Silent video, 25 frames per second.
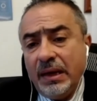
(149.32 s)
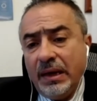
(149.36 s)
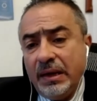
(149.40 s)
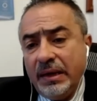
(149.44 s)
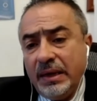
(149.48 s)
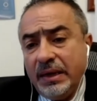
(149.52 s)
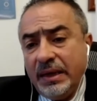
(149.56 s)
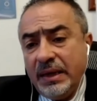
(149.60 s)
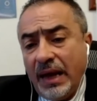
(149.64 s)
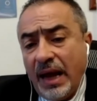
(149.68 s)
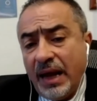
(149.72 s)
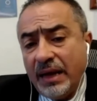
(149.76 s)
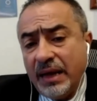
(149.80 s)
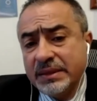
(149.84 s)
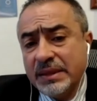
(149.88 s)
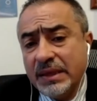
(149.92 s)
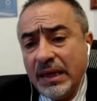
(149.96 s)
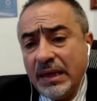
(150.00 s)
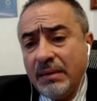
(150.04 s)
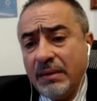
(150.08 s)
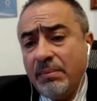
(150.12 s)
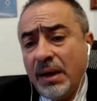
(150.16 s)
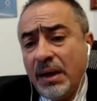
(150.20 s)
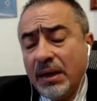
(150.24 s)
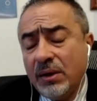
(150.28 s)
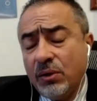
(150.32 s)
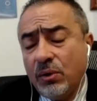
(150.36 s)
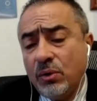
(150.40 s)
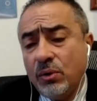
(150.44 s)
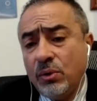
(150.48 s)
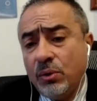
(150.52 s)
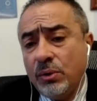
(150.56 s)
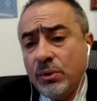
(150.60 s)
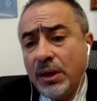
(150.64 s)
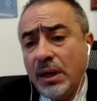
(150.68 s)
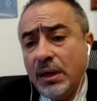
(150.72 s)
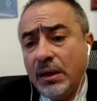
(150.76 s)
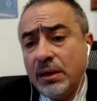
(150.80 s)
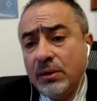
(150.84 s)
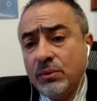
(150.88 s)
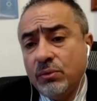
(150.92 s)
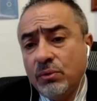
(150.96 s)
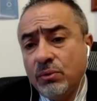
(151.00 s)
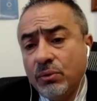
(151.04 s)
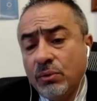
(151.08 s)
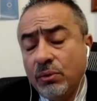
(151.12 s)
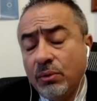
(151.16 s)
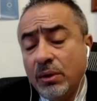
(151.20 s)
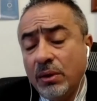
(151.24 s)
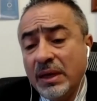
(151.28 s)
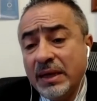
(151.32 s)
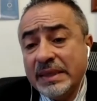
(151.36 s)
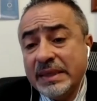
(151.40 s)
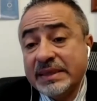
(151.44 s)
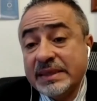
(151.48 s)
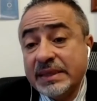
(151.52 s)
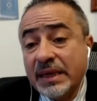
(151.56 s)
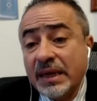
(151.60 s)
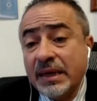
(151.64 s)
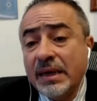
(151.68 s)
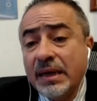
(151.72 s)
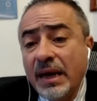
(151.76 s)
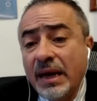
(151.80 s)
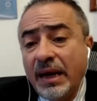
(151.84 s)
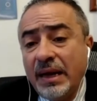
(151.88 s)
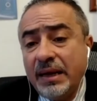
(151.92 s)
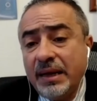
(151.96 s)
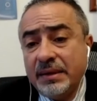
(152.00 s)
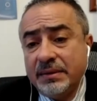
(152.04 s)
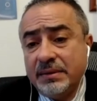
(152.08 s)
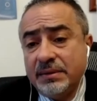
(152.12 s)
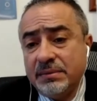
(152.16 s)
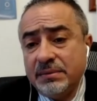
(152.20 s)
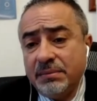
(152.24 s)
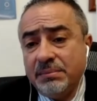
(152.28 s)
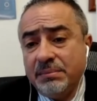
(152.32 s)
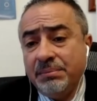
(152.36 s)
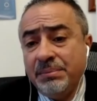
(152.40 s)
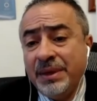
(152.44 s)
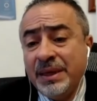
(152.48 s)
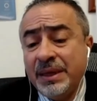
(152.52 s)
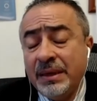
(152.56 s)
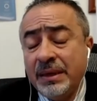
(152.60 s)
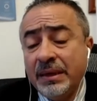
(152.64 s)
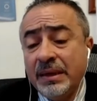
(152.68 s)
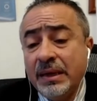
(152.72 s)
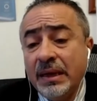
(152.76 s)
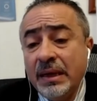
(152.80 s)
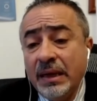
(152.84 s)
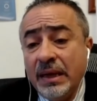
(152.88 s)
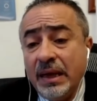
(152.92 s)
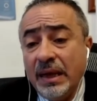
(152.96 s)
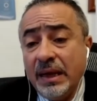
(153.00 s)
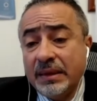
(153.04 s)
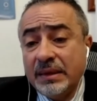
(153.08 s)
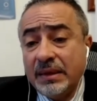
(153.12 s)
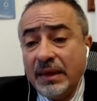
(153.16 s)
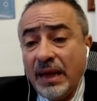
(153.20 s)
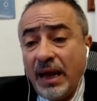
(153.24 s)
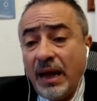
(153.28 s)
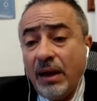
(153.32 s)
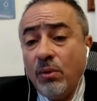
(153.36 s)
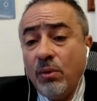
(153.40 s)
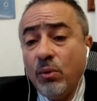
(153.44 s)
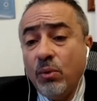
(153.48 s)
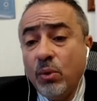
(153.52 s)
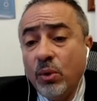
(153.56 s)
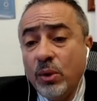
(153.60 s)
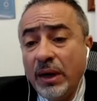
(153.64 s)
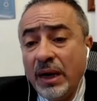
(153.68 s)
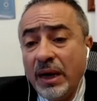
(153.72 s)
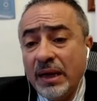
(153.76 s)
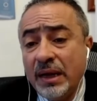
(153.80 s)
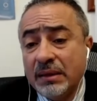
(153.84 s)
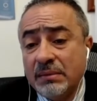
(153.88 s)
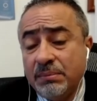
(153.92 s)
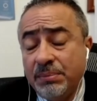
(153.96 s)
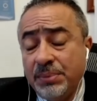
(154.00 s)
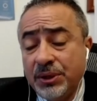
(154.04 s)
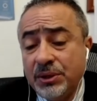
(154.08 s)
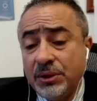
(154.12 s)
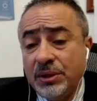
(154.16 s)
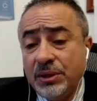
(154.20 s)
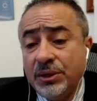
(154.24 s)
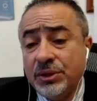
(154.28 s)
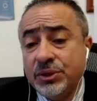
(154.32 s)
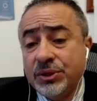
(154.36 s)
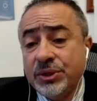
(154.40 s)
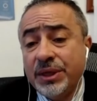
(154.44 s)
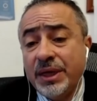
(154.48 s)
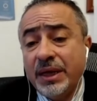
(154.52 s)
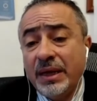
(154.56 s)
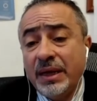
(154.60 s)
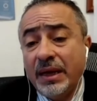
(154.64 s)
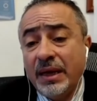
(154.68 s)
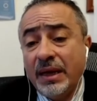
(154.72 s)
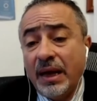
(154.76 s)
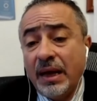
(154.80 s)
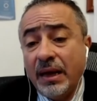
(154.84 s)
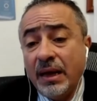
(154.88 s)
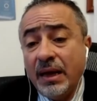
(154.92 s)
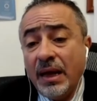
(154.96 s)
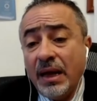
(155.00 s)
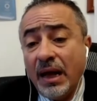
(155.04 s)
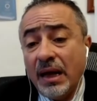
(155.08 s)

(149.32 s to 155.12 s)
اللي حصل مع كورونا انه سرعت من التحولات باتجاه